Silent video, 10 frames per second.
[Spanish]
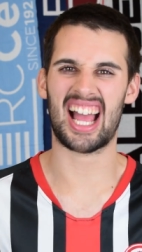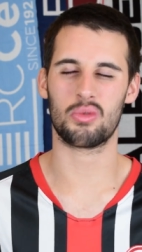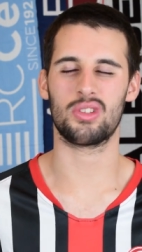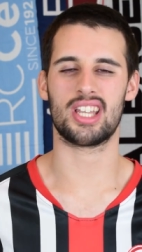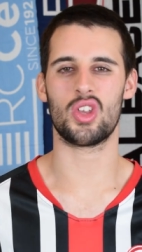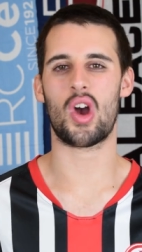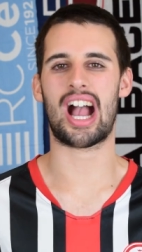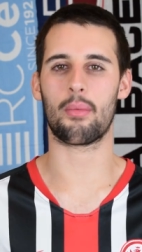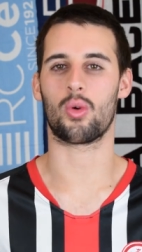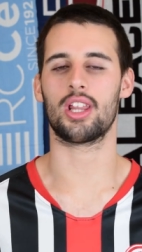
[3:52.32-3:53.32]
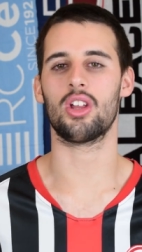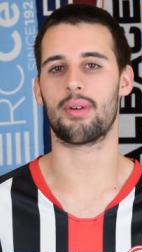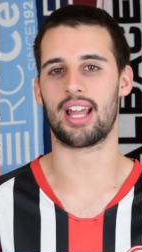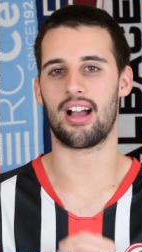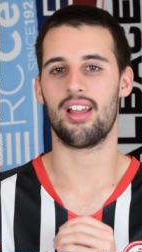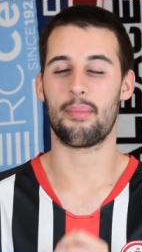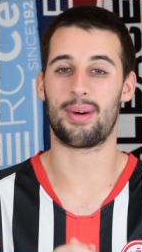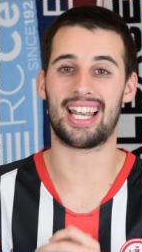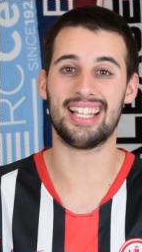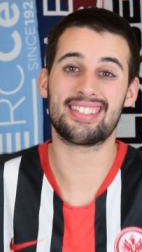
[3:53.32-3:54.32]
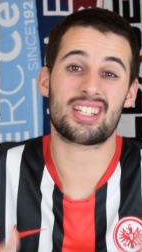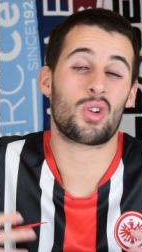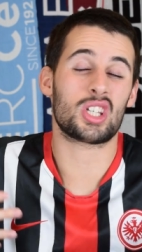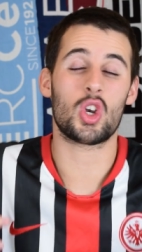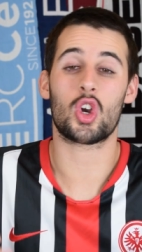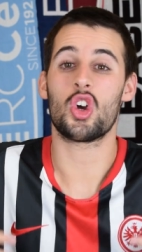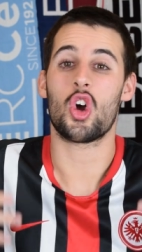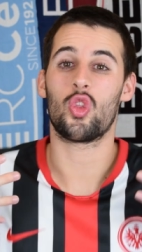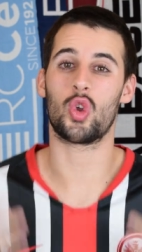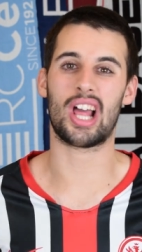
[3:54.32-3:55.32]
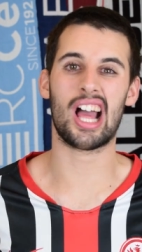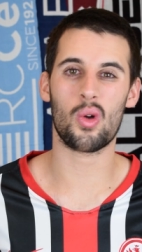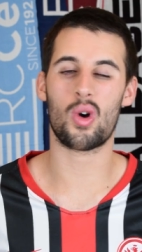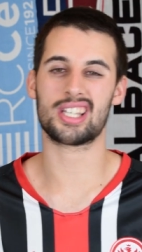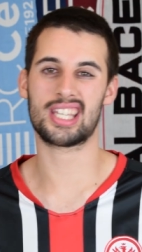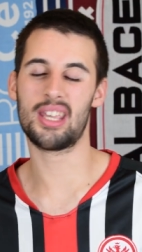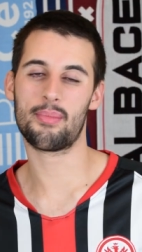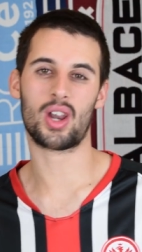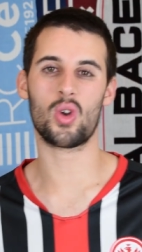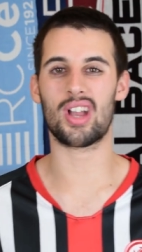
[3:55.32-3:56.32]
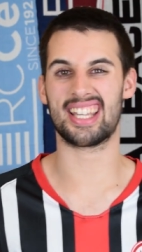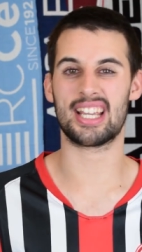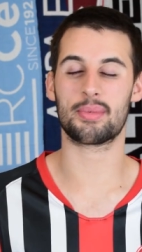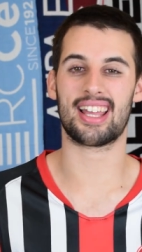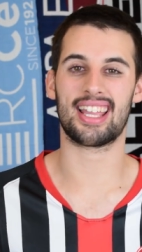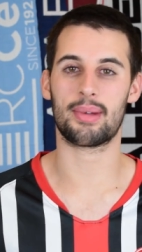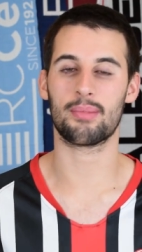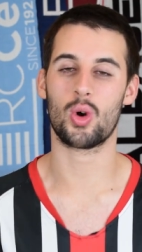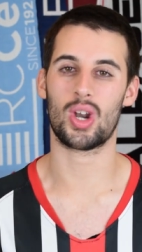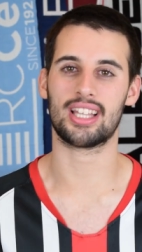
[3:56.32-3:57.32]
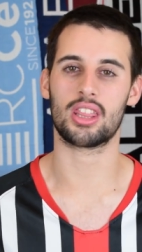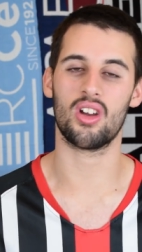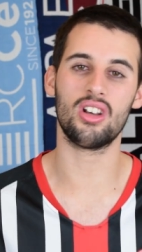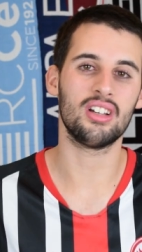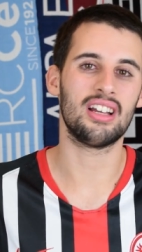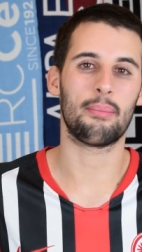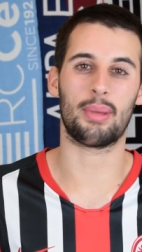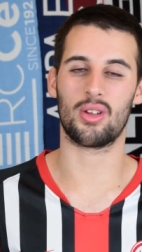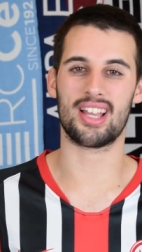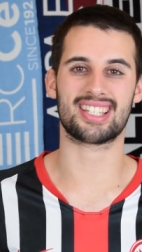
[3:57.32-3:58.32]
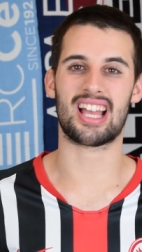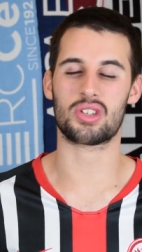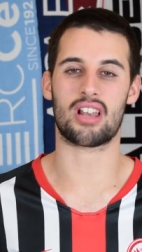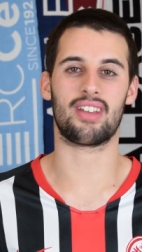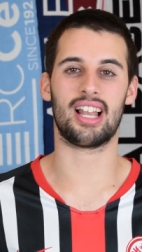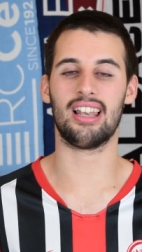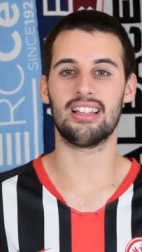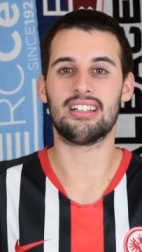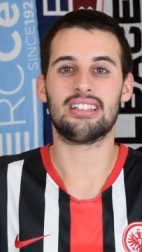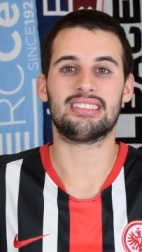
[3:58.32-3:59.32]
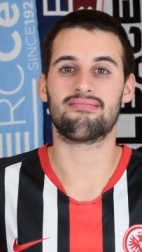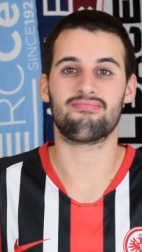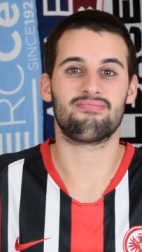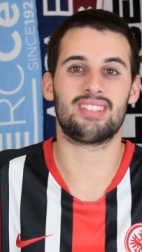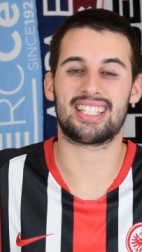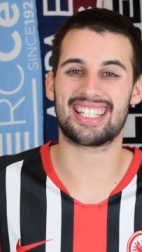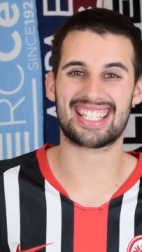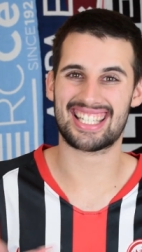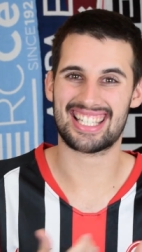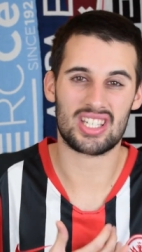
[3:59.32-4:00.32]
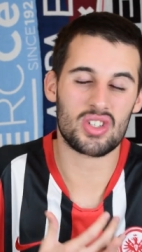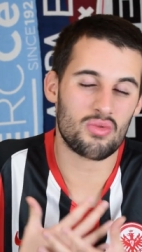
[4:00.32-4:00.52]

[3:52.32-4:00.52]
hace un diseño aburrido para, para lentas, con ese color dorado, así, marrón, que sí que es que llama un poco la atención, pero ya está, o sea, al final... Es que es